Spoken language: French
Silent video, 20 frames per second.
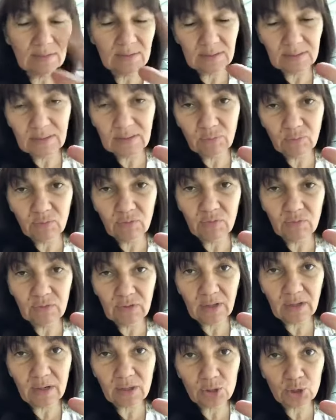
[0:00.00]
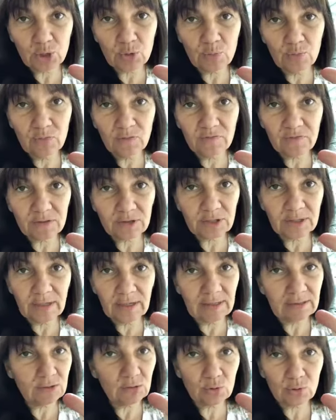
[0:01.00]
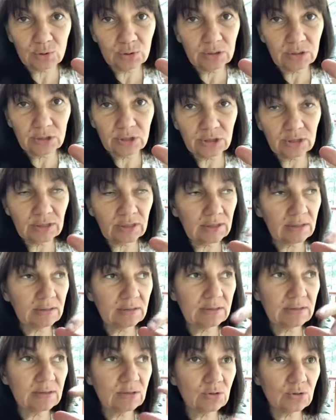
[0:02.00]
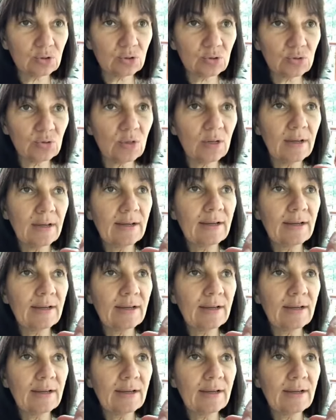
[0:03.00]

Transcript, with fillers: des, des rages de bouffe, en général, c'est toujours des cochonneries. C'est toujours